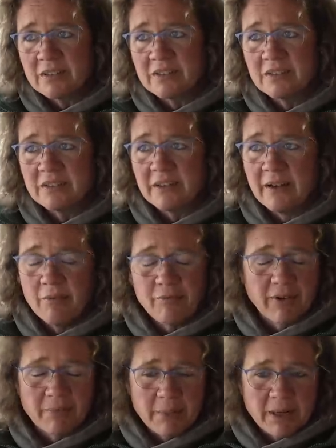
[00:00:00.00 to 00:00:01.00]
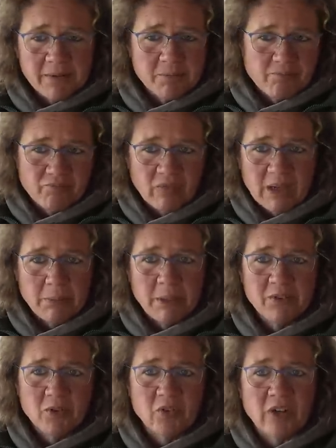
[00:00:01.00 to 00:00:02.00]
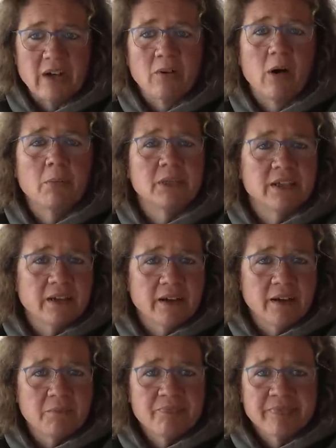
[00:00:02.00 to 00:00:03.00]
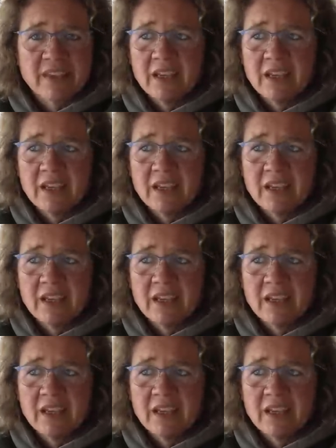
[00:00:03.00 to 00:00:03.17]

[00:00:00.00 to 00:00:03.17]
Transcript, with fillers: Das sind ja einfach mal, kann man so sagen, Hobbyjäger.